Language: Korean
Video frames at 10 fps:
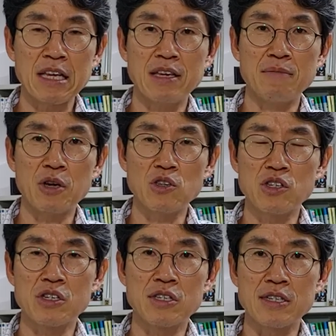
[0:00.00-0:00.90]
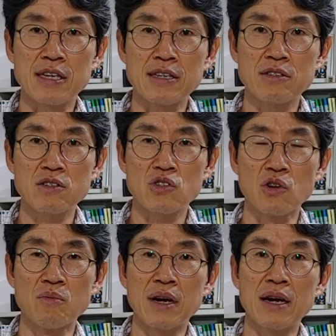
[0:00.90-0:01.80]
이 편지를 쓸 때는
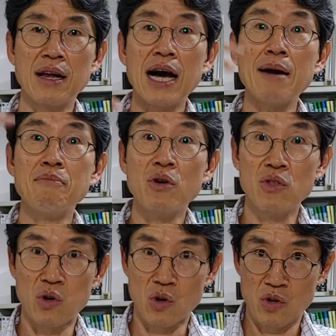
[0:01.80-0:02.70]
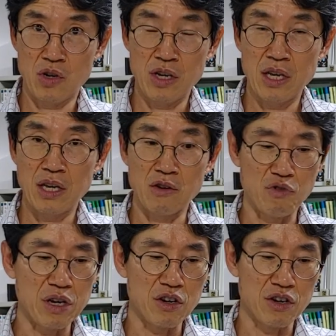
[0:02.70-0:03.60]
정말 한 번도
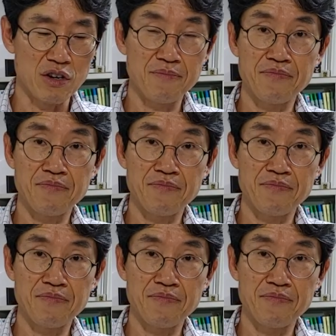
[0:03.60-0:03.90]
reader,